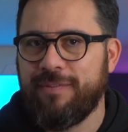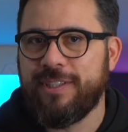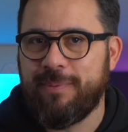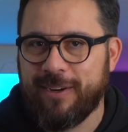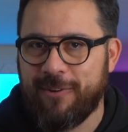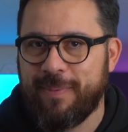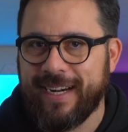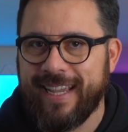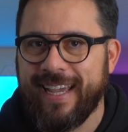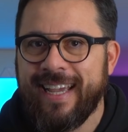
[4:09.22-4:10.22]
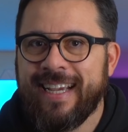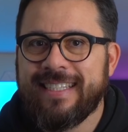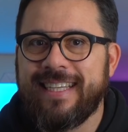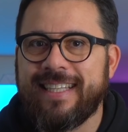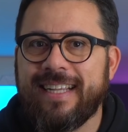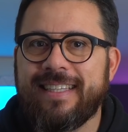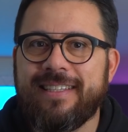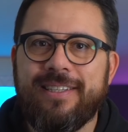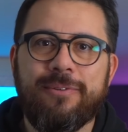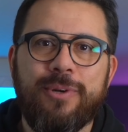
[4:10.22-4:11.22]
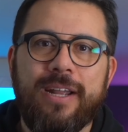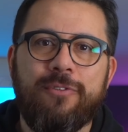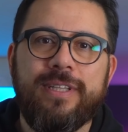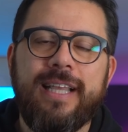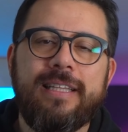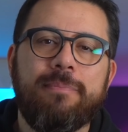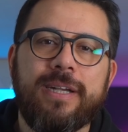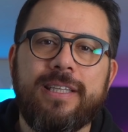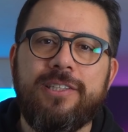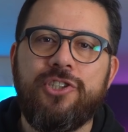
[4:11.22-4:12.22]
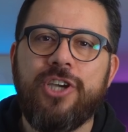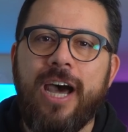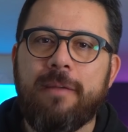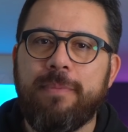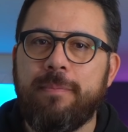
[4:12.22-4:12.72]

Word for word: vi spiego il perché. Si tratta di una novità da parte di Sharp,